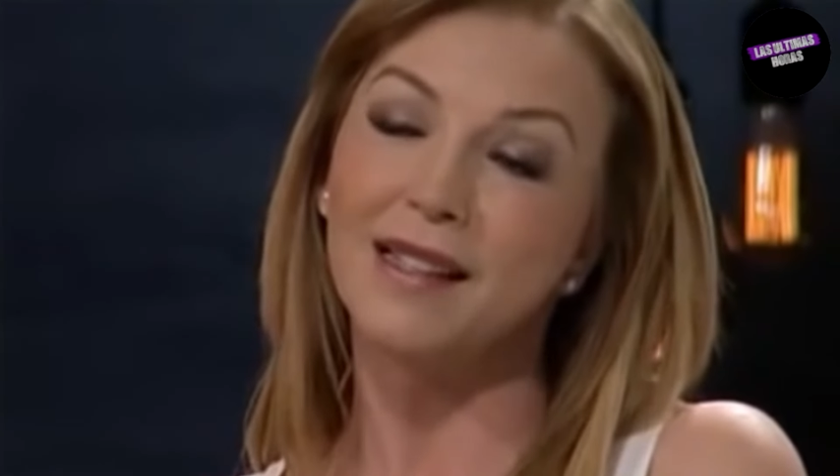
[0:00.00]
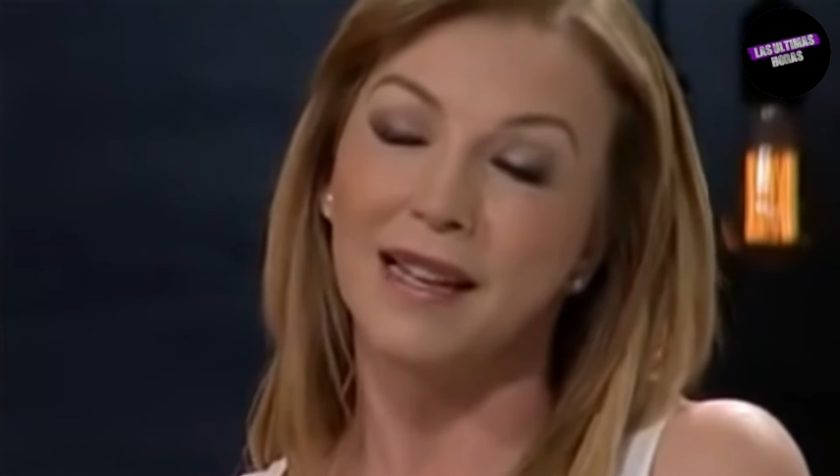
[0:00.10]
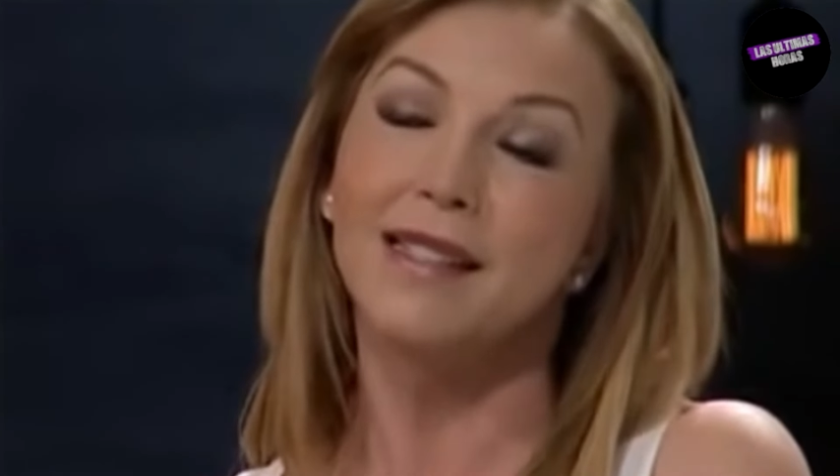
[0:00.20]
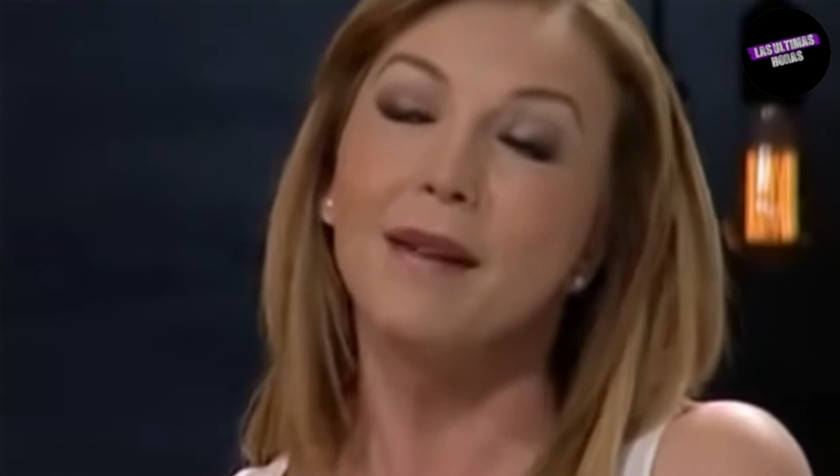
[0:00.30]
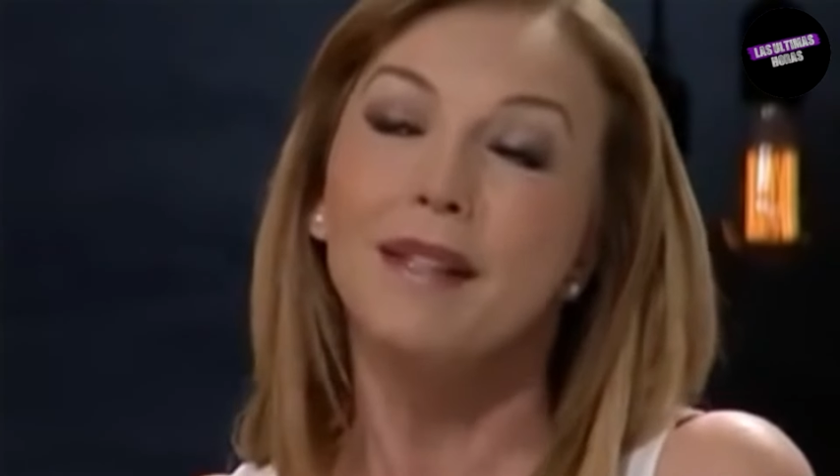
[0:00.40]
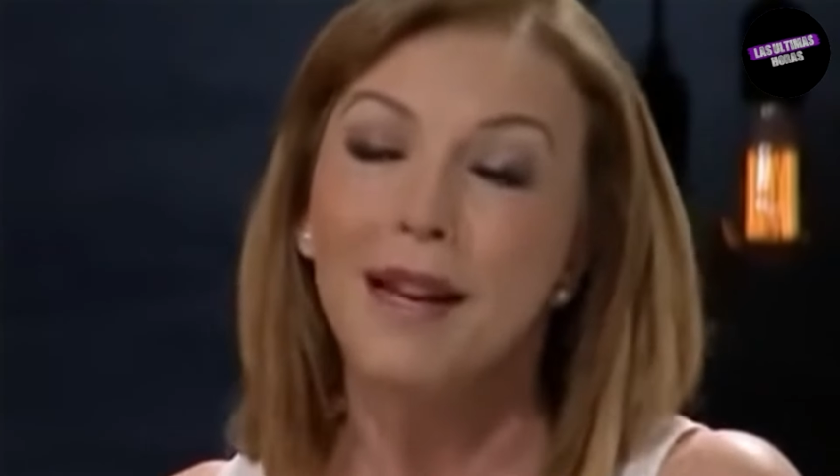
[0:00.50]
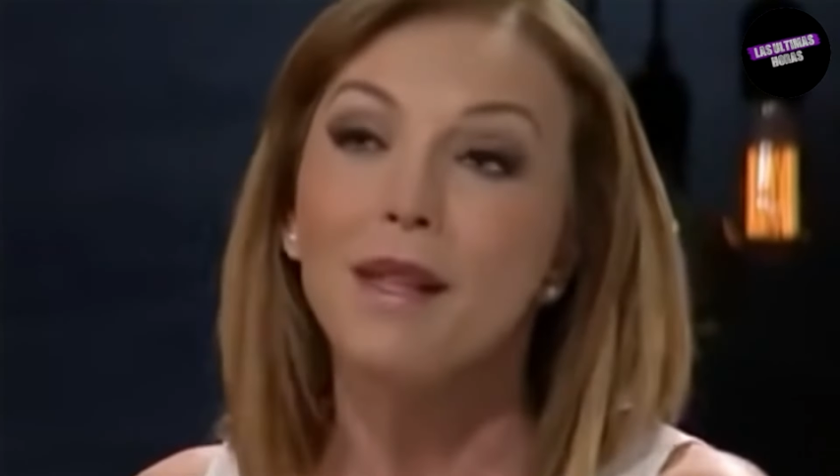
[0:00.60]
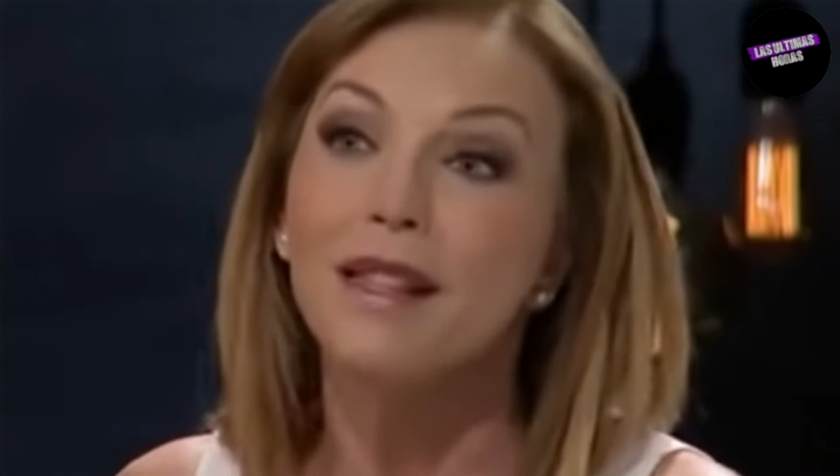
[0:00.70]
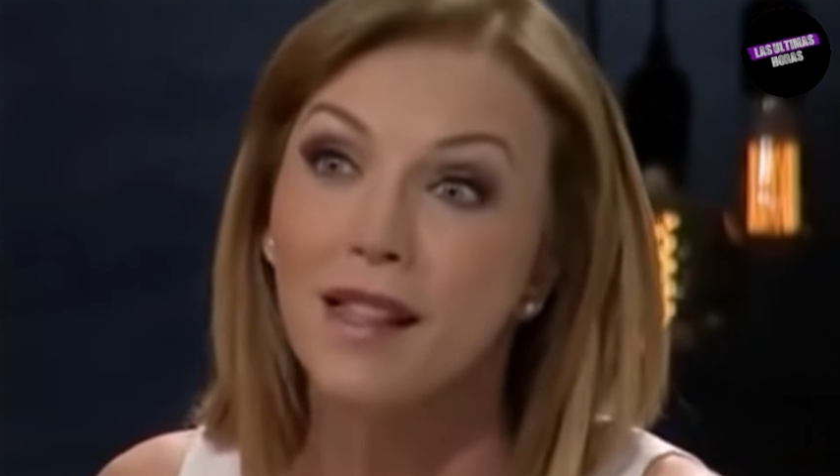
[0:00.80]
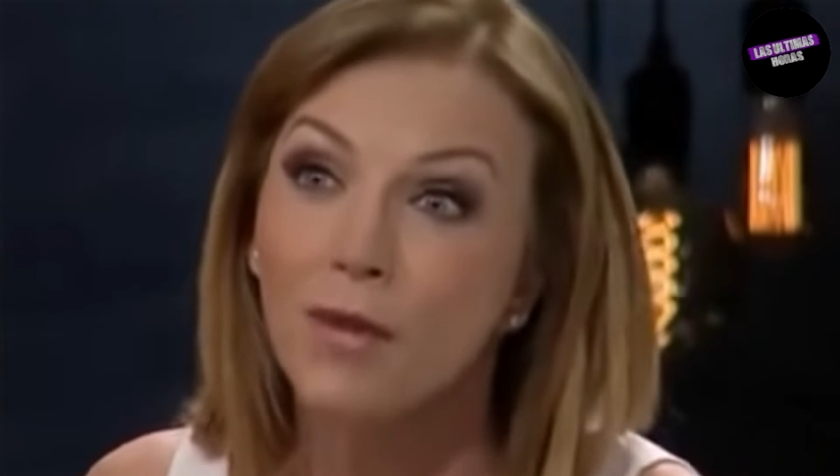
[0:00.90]
Él estaba en
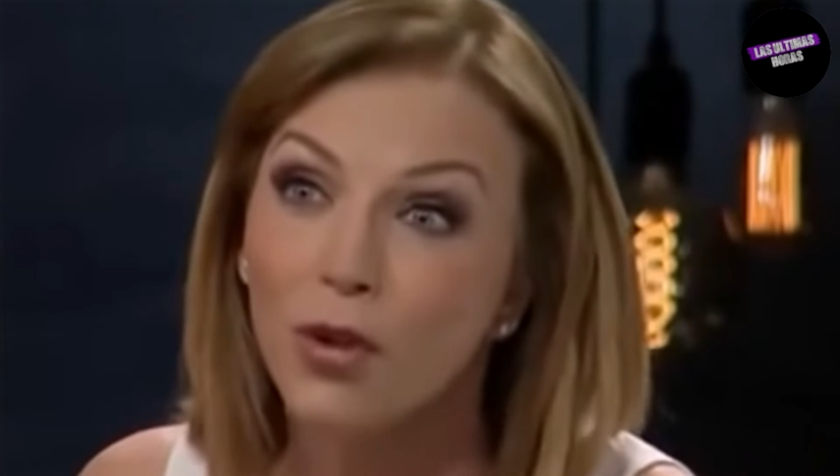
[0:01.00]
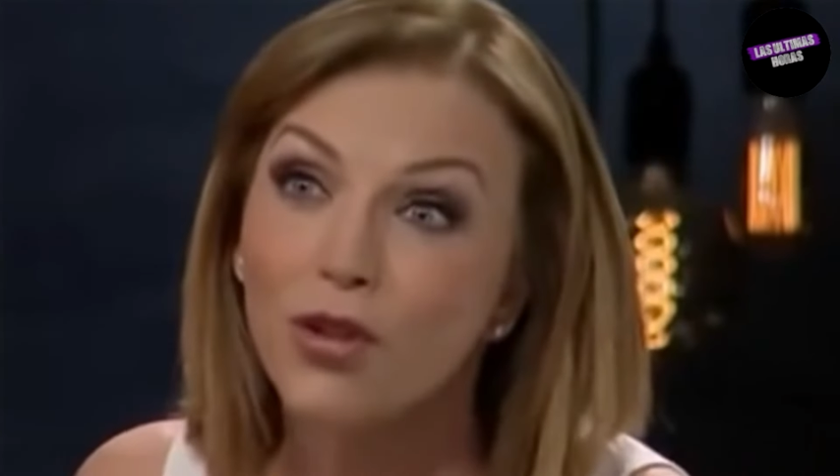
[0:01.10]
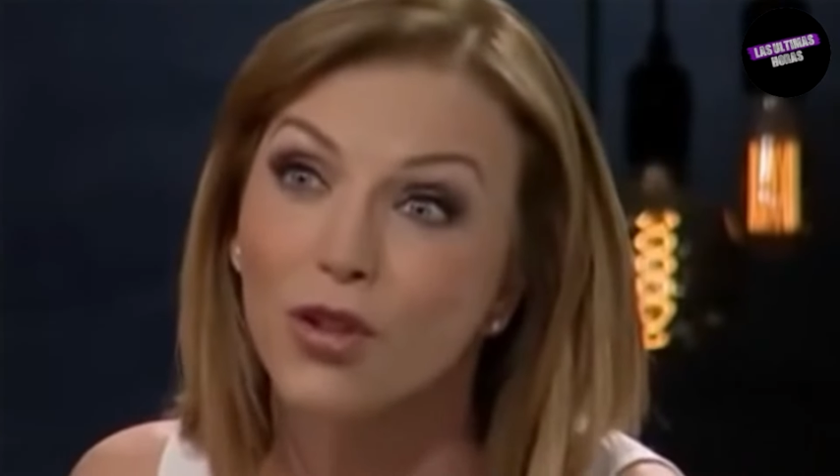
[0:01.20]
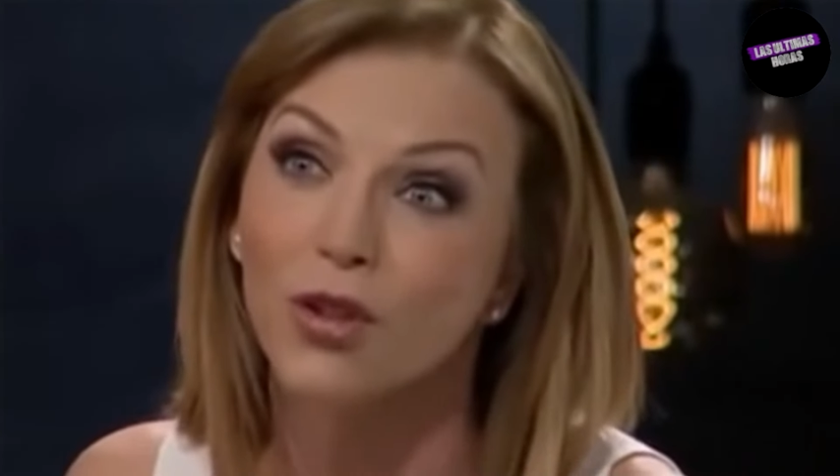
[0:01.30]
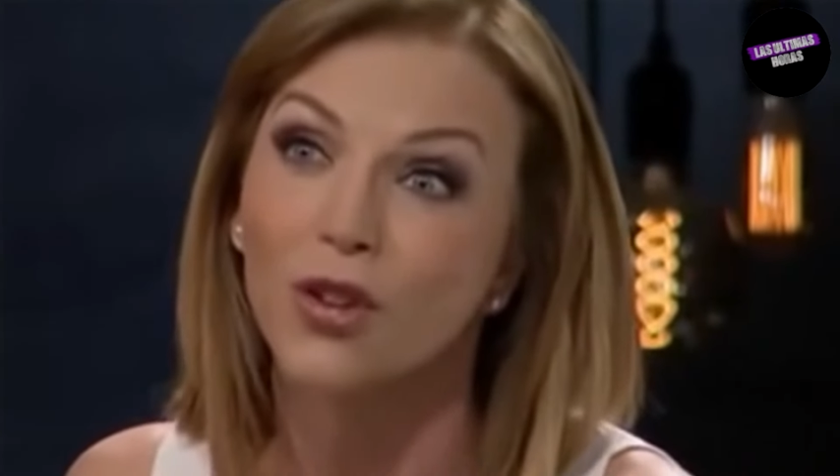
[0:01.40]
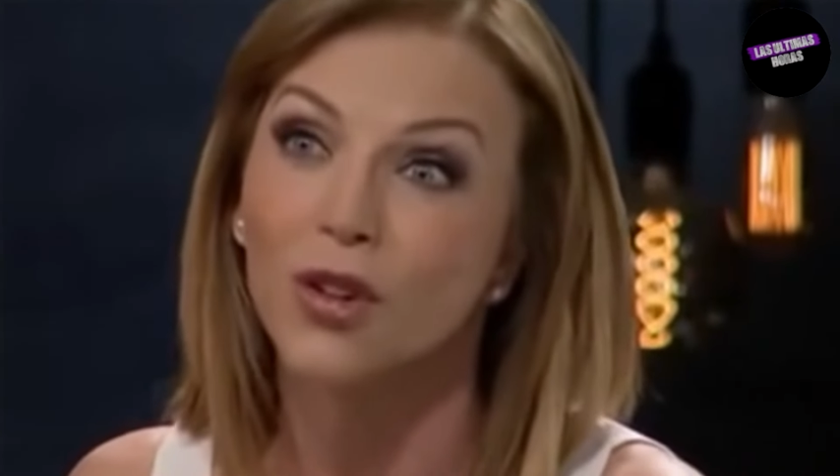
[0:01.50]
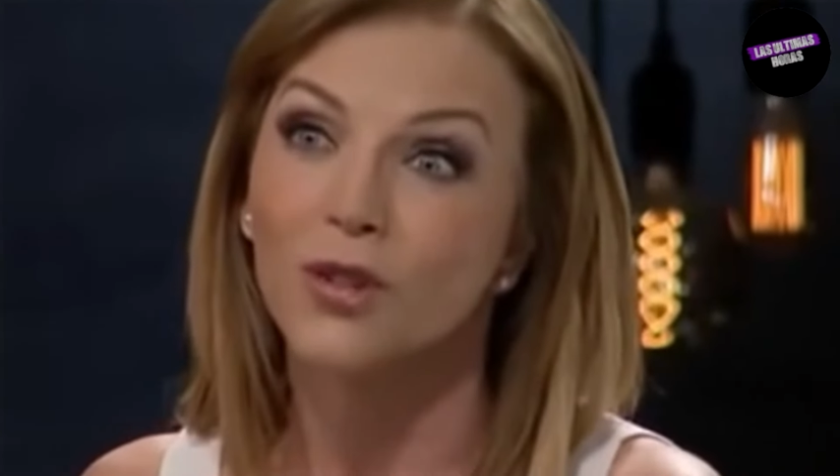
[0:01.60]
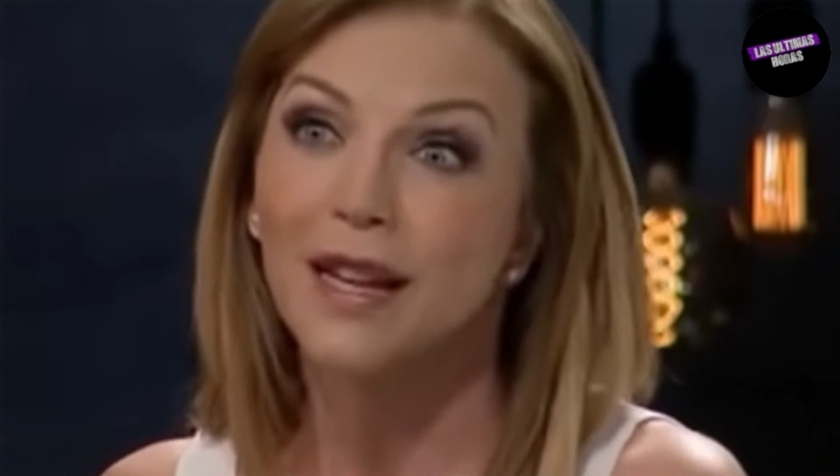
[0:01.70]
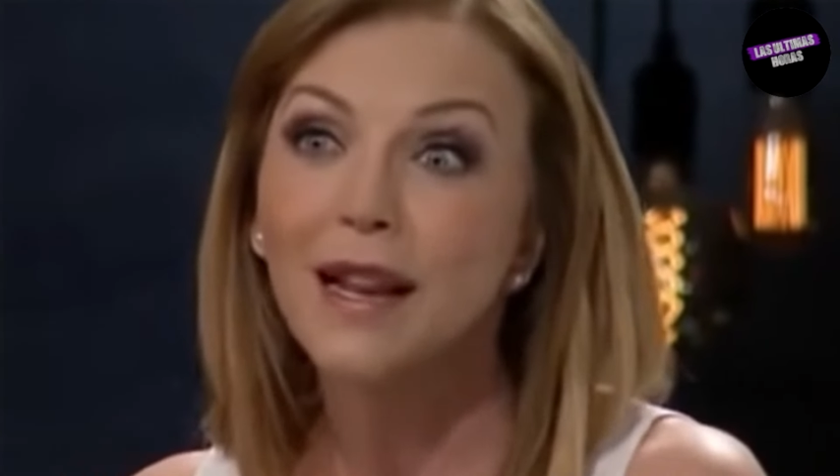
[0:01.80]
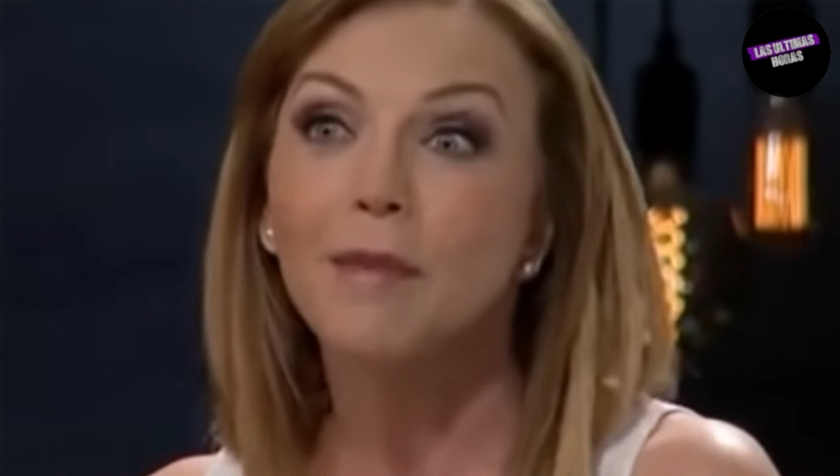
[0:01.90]
trámite de divorcio. O
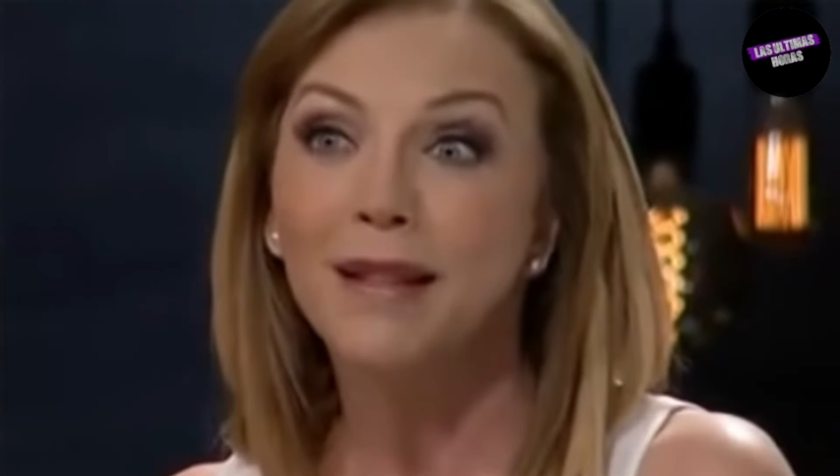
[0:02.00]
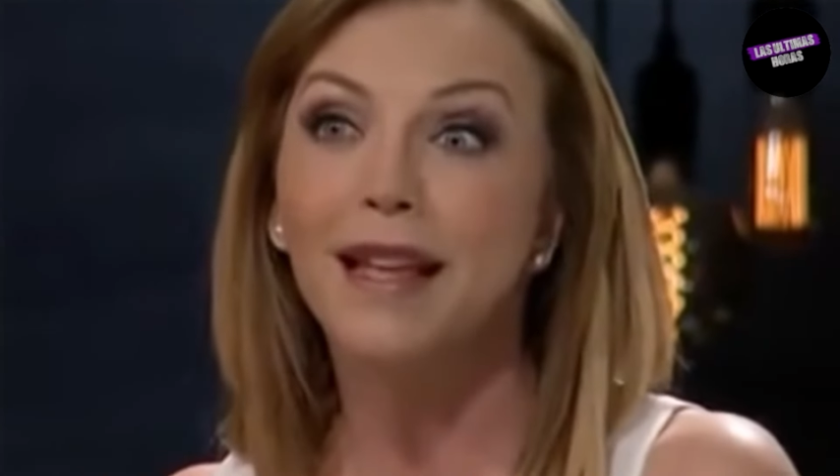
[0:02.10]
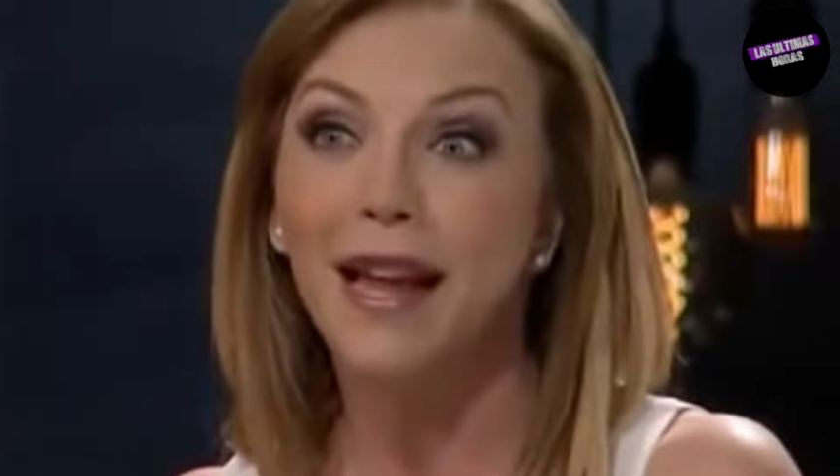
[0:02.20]
sea, realmente